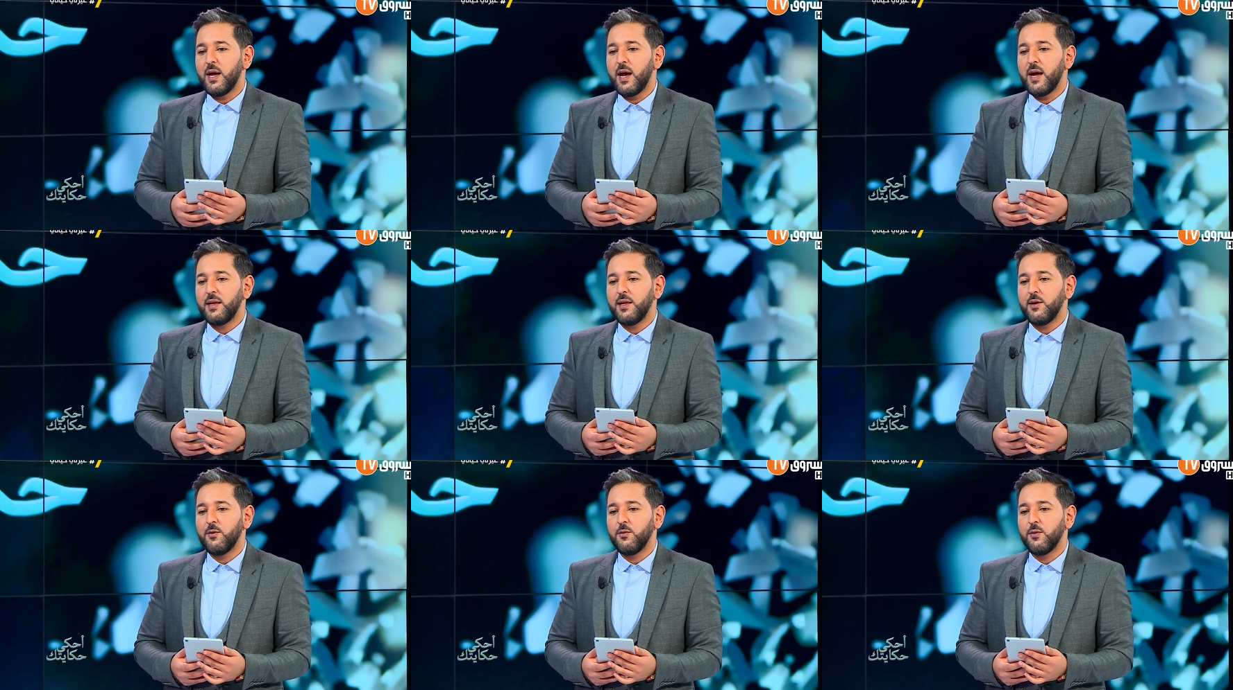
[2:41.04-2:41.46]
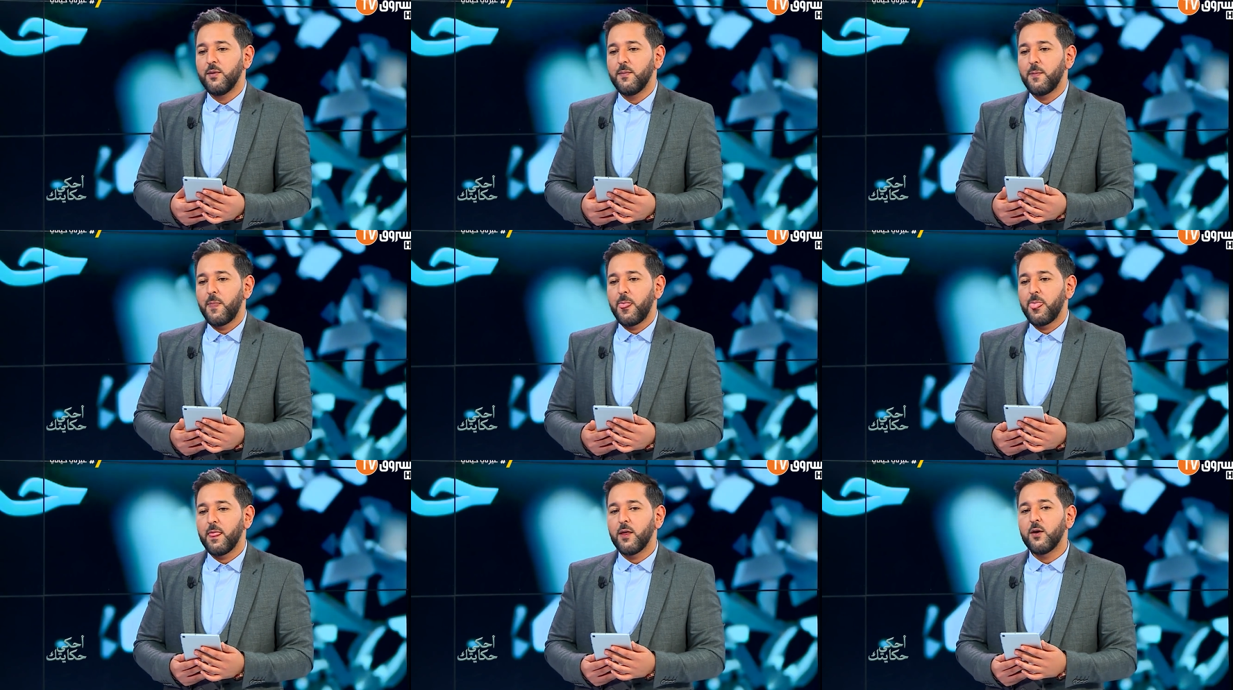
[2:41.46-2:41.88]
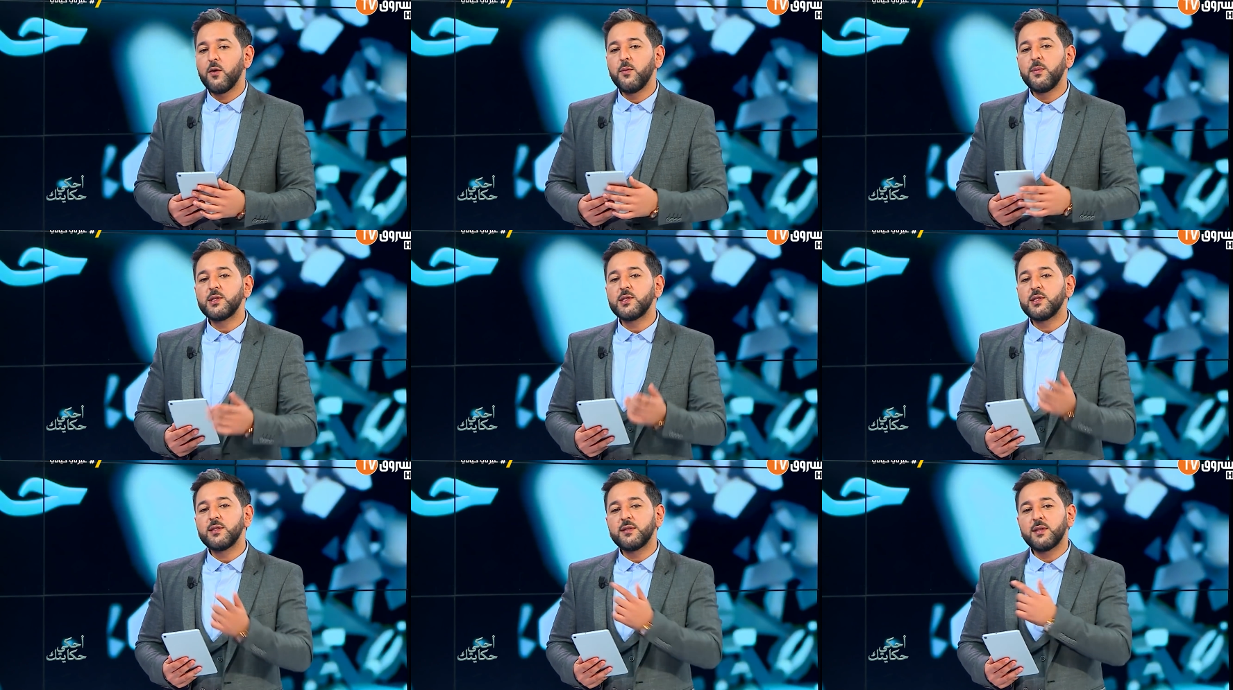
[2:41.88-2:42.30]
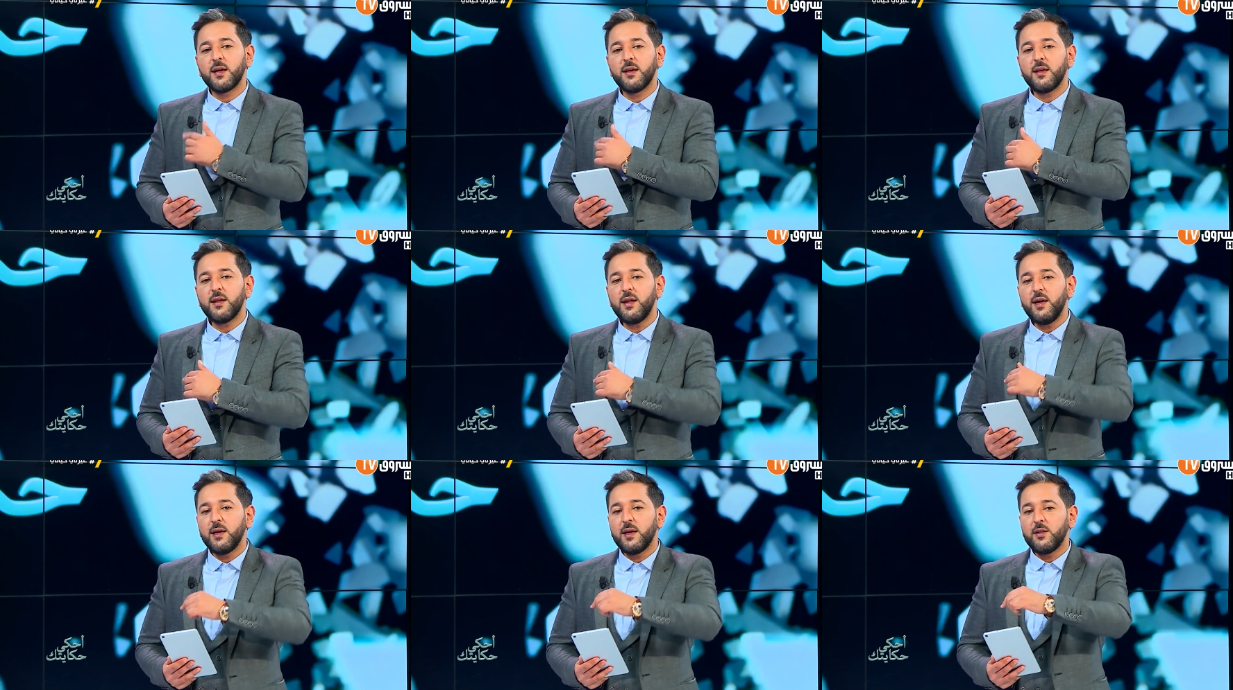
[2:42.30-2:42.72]
يعانيوا وباش يتغير
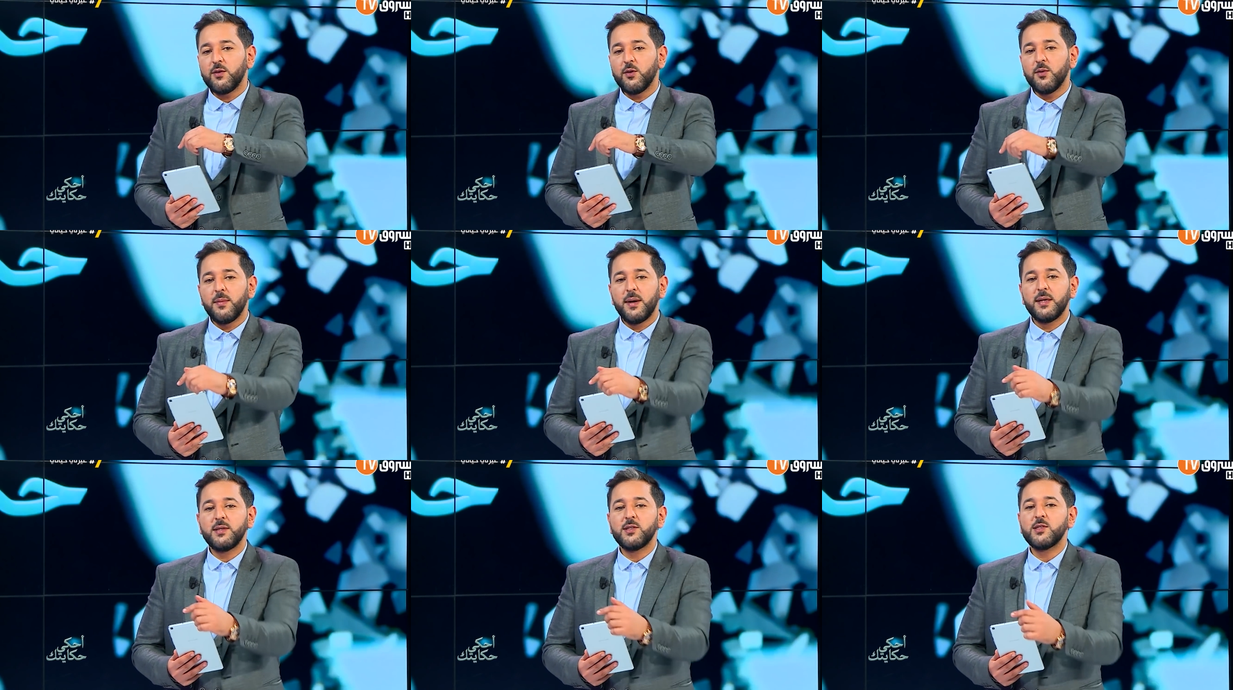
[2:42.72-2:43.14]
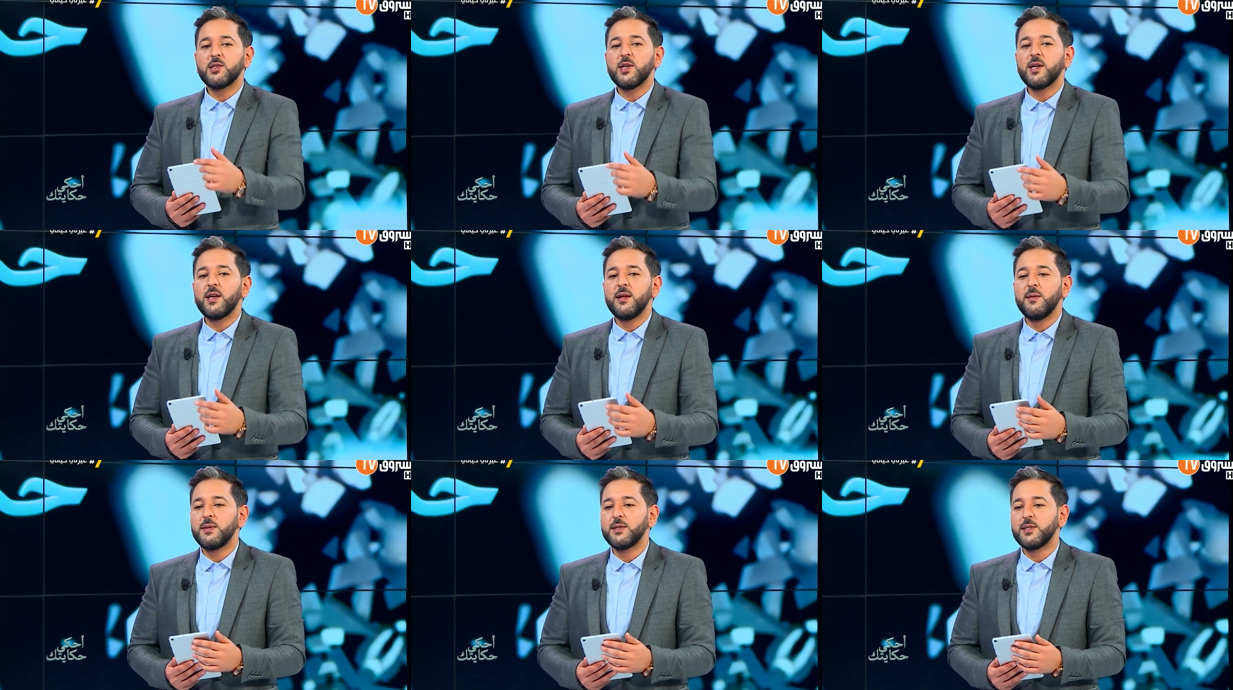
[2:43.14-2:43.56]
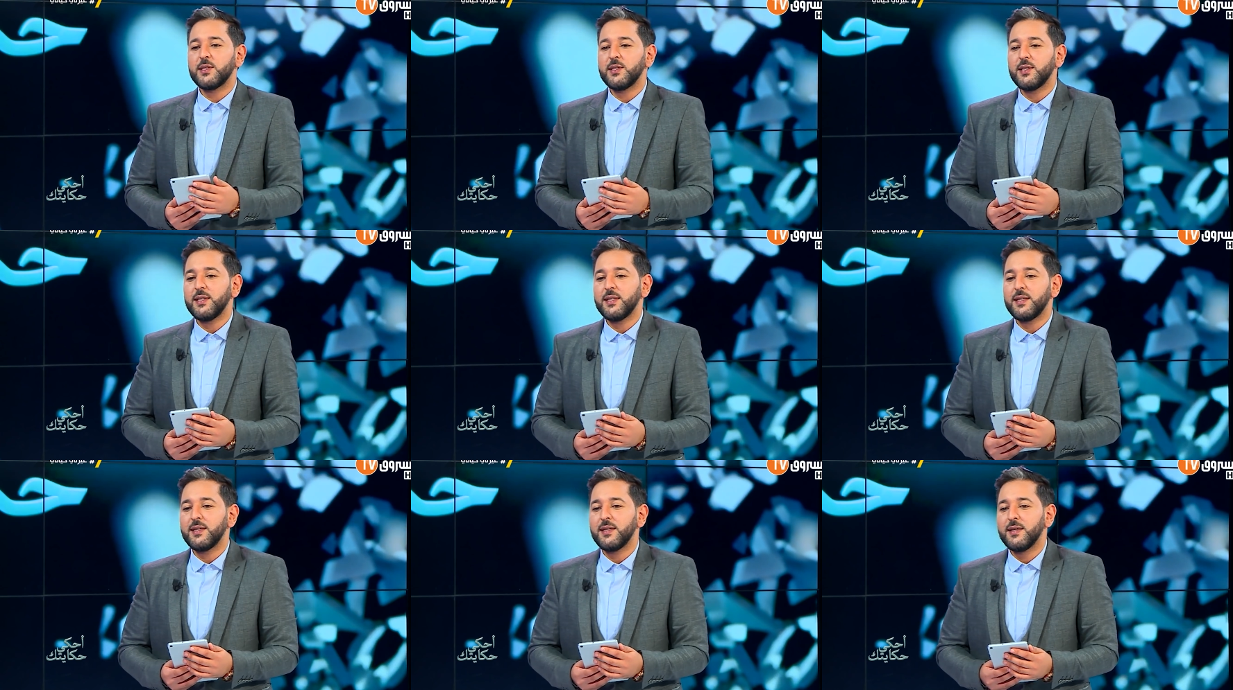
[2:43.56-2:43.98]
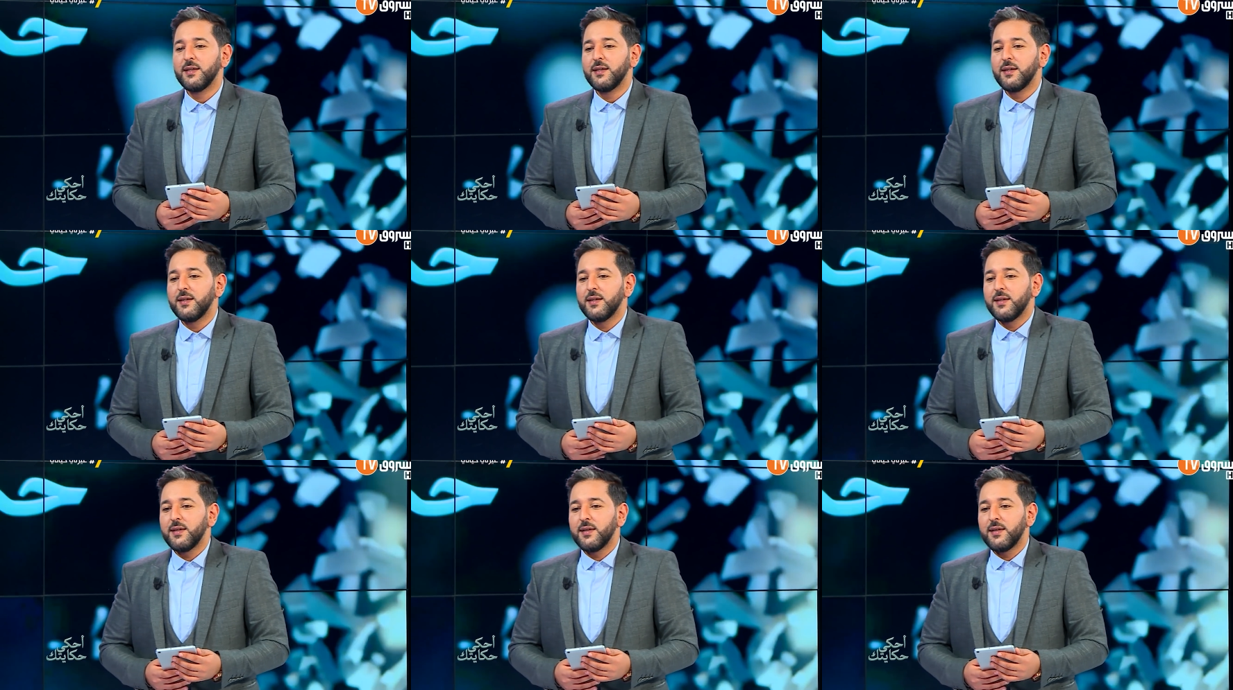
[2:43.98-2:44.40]
حياتهم بهذا الشكل ماشي
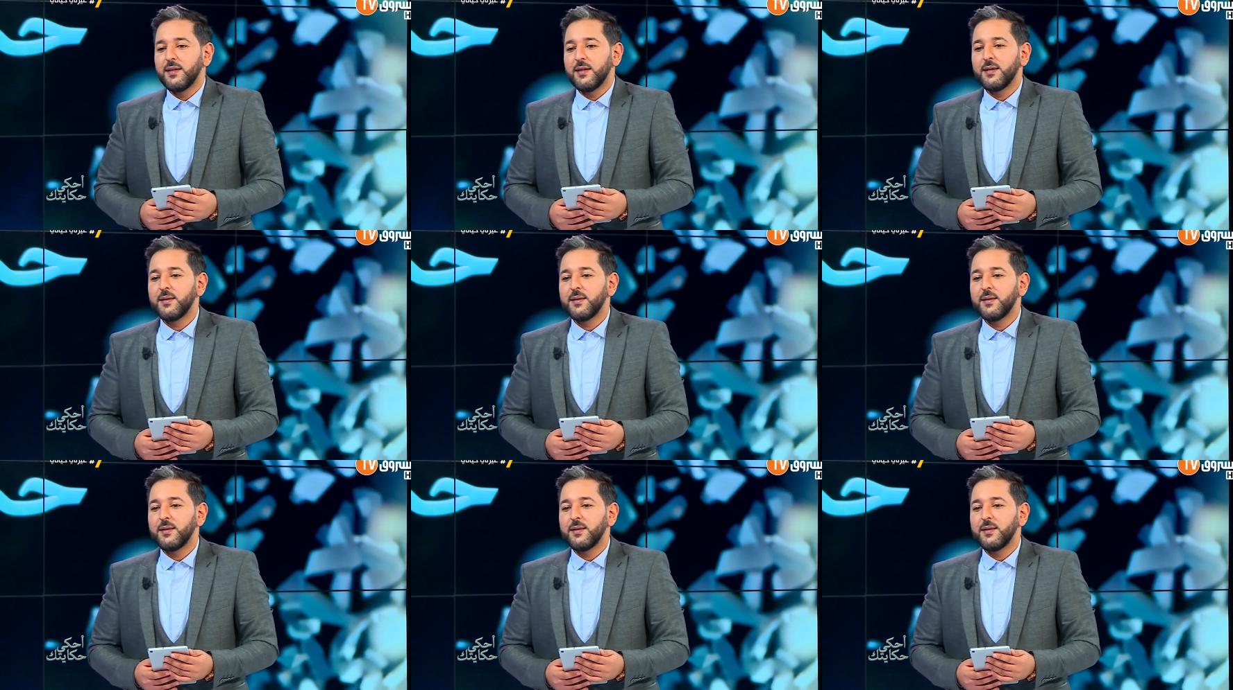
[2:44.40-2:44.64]
تقدرش